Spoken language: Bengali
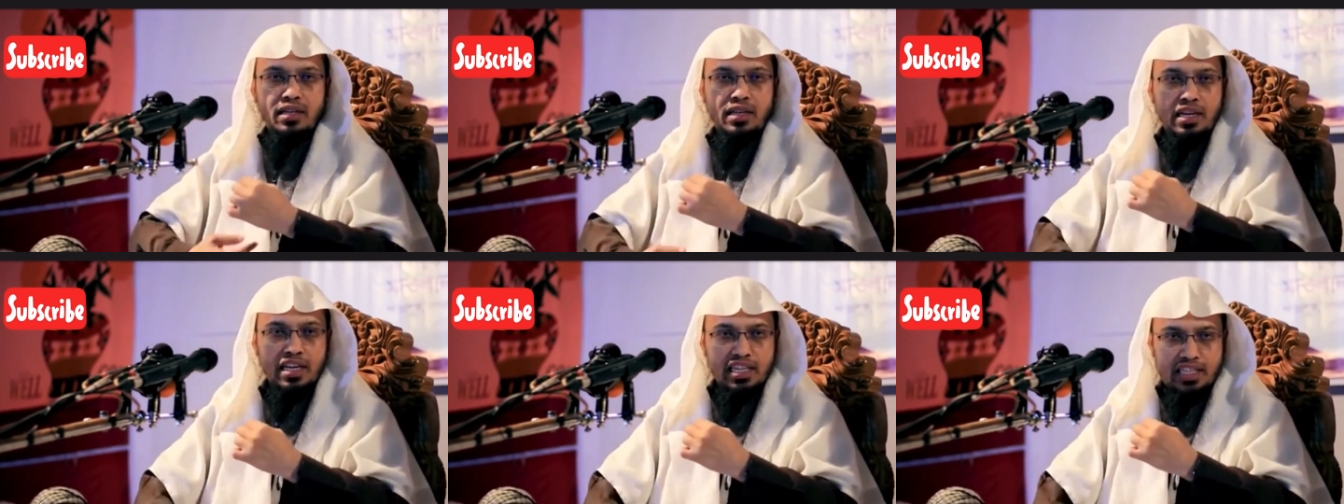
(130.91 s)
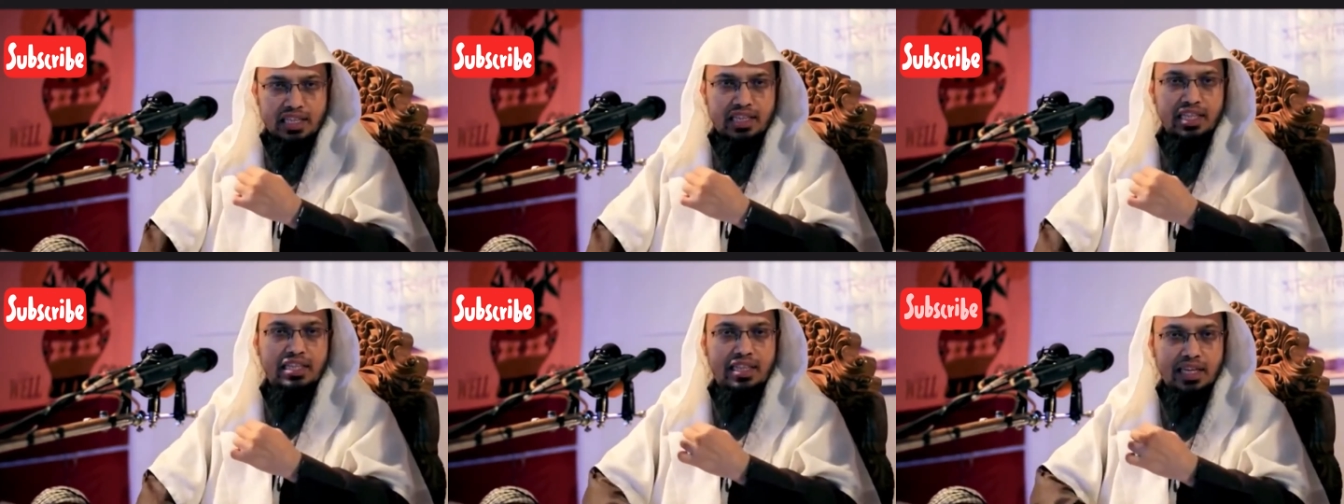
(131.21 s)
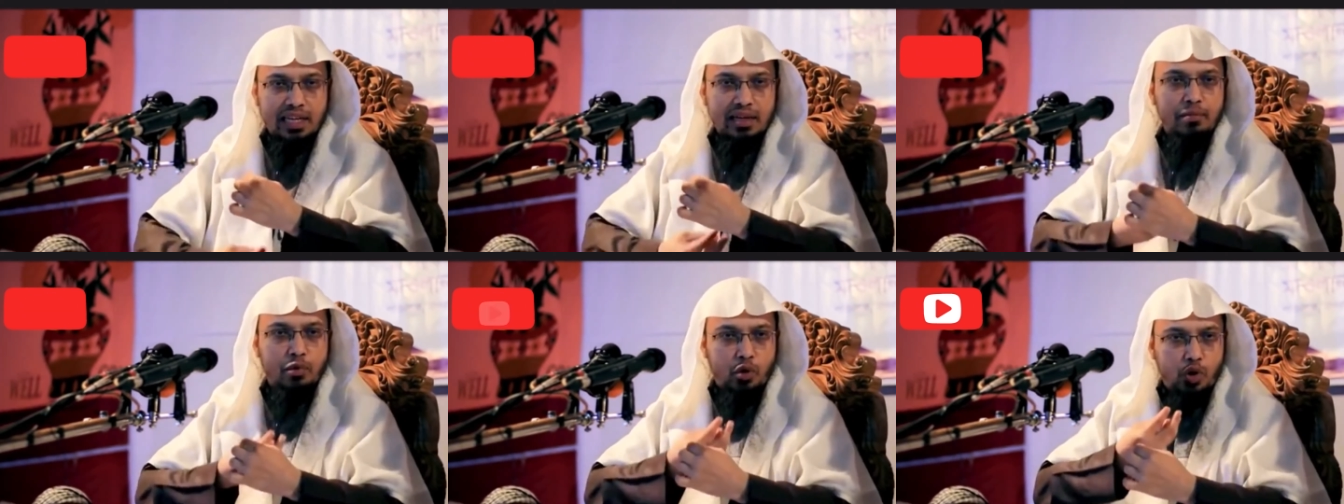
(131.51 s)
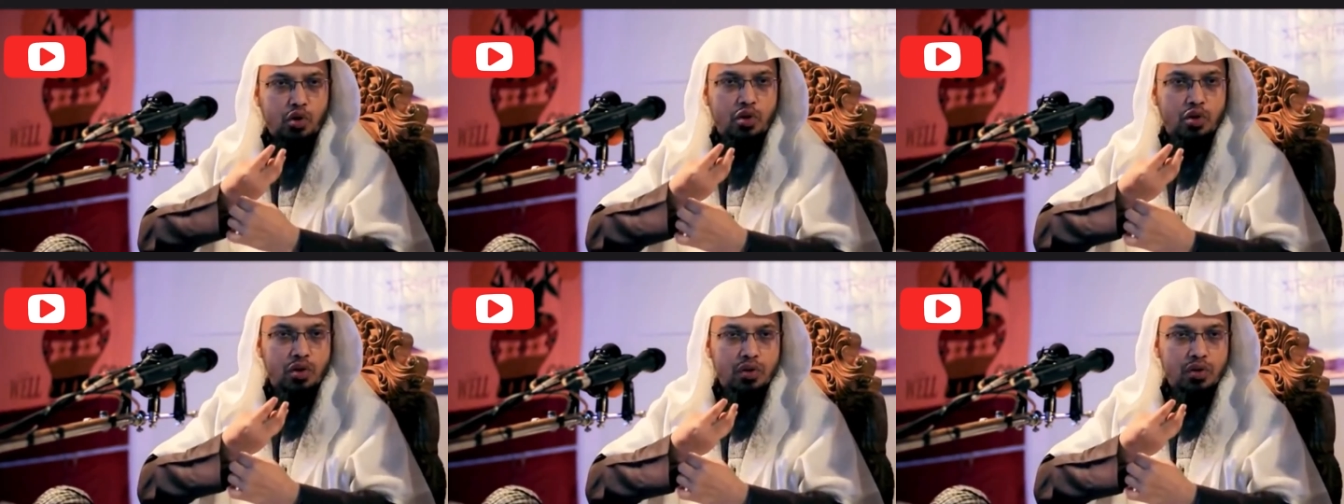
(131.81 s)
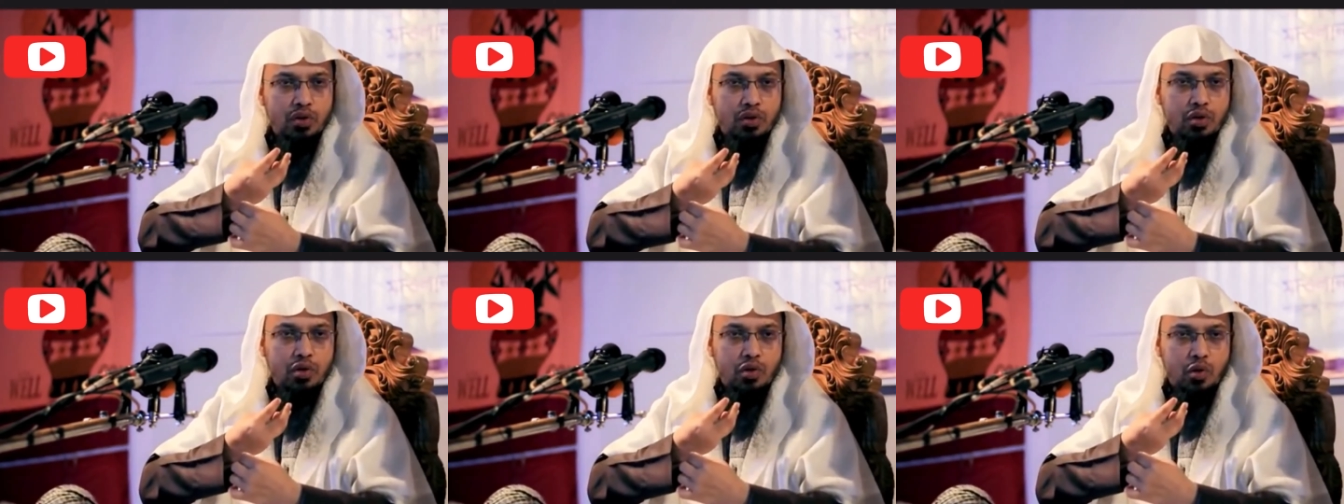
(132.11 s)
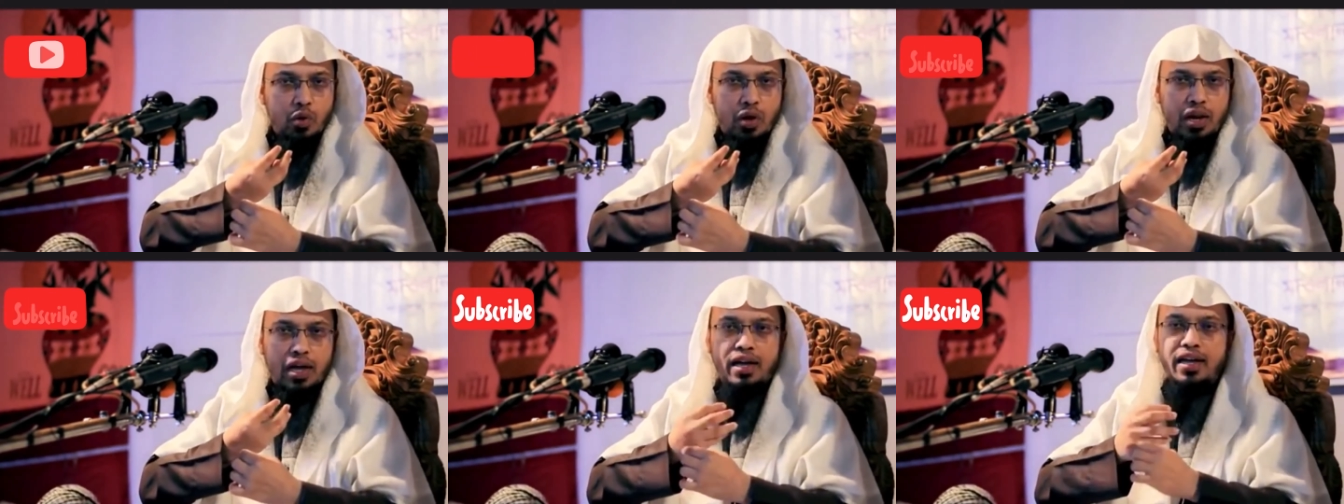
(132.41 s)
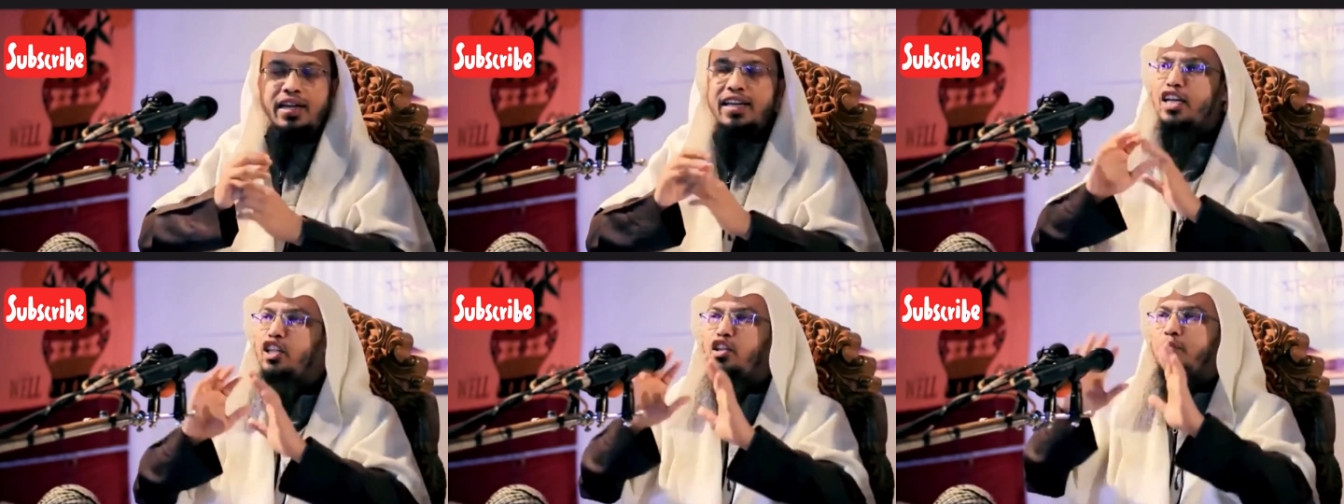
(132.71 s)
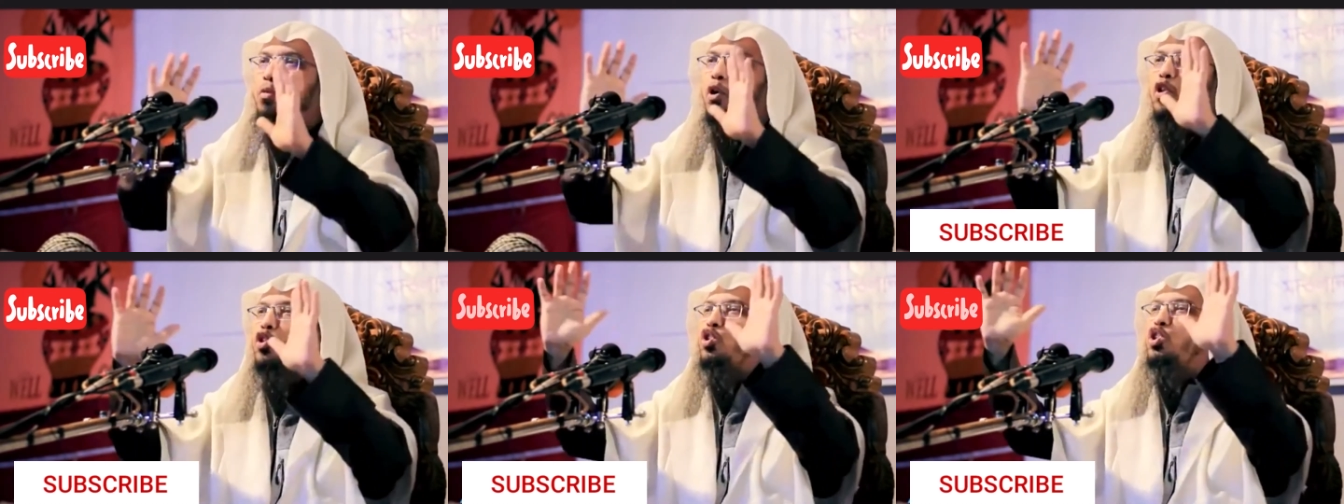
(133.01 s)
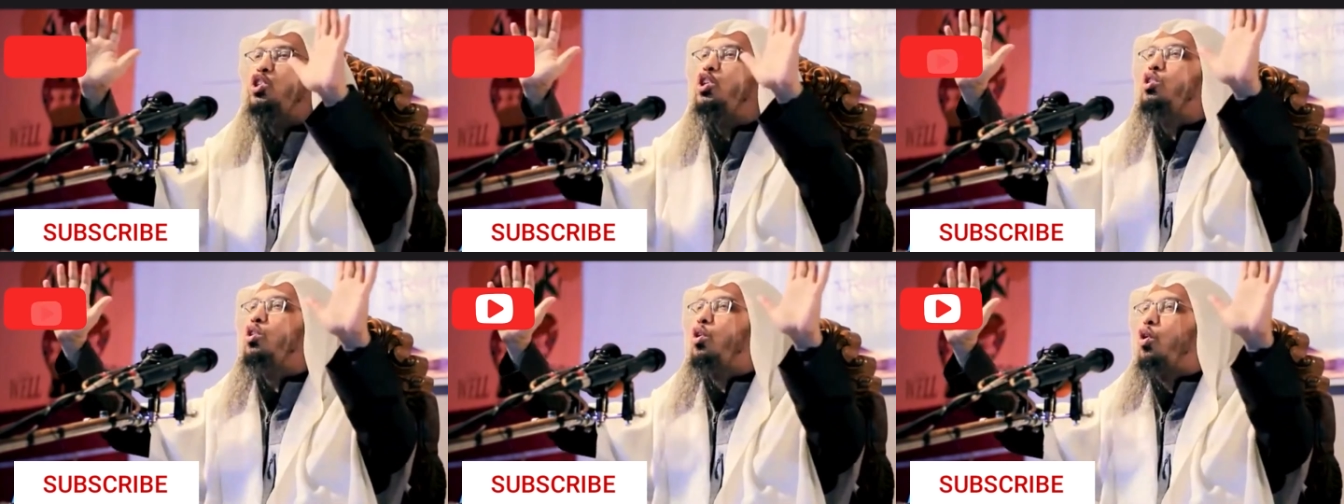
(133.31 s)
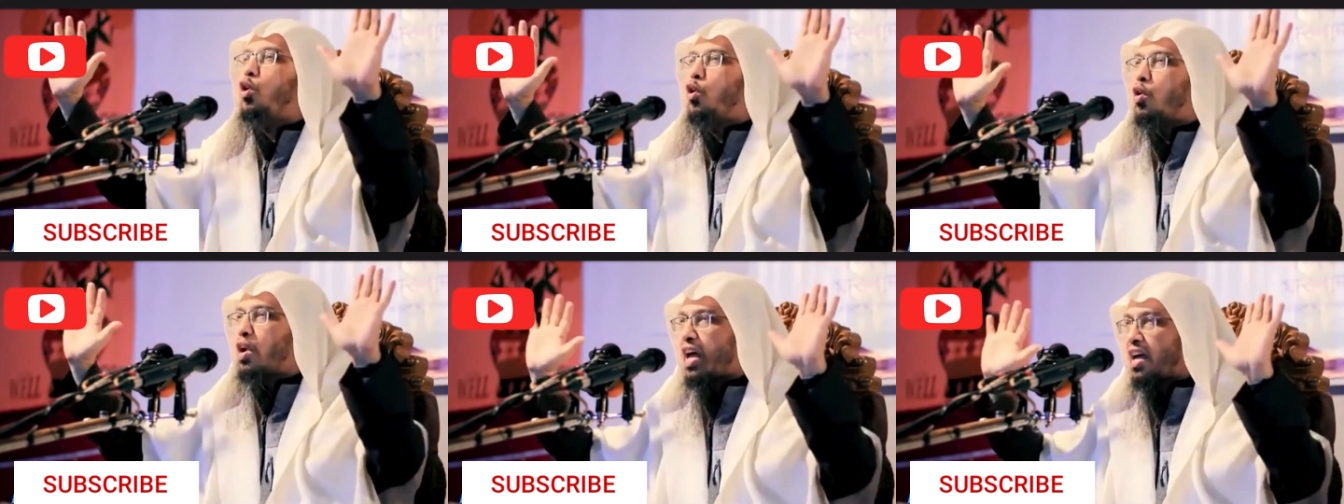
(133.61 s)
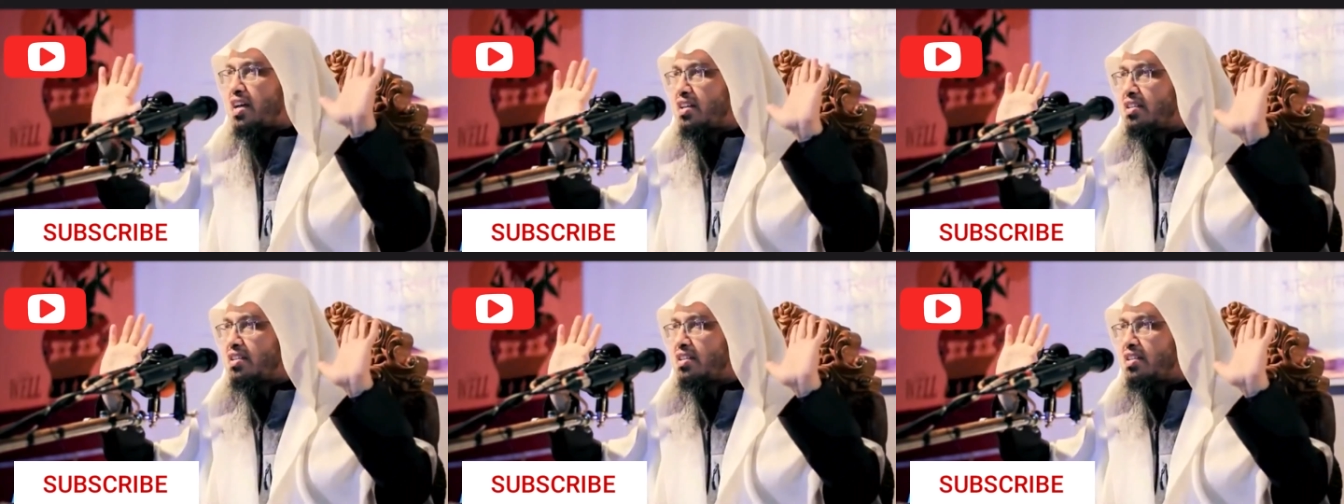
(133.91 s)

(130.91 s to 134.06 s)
নিচের দিক থেকে মুখ খোলা কিন্তু প্রদর্শিত হলো না